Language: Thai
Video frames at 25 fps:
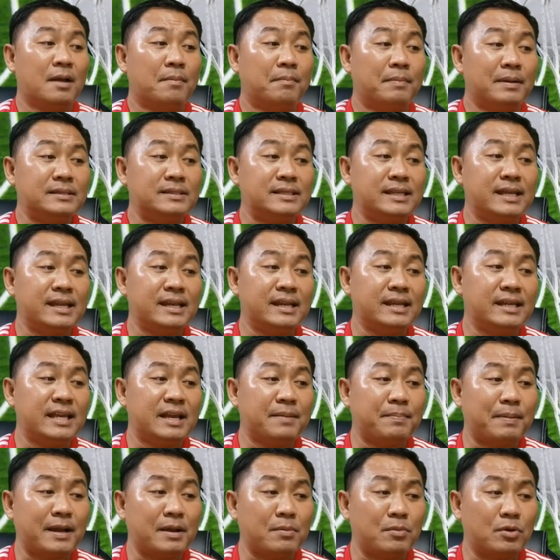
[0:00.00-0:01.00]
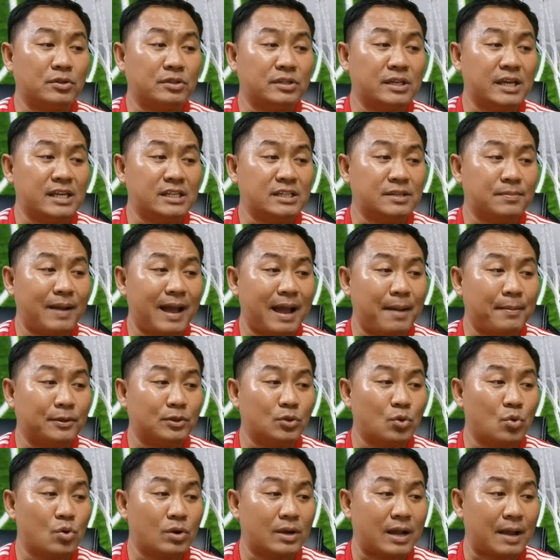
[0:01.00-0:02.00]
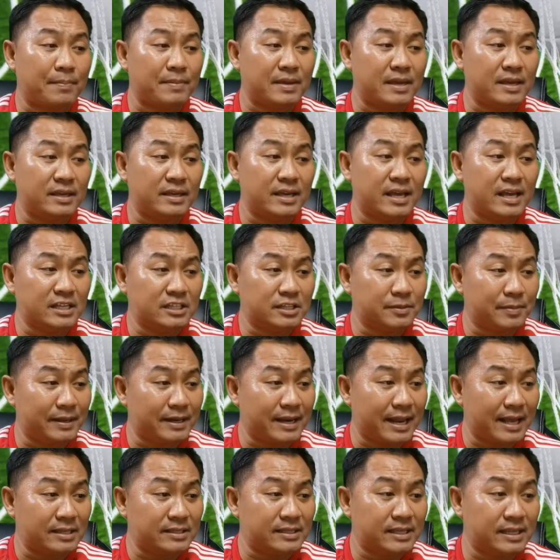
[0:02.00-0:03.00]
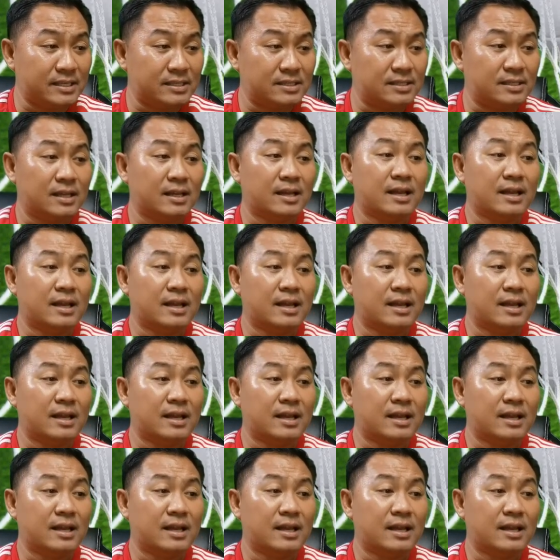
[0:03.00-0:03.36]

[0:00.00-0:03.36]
เมสซี่นี่ยิงไปทั้งหมด 25 ประตูกับอีก 21 แอสซิส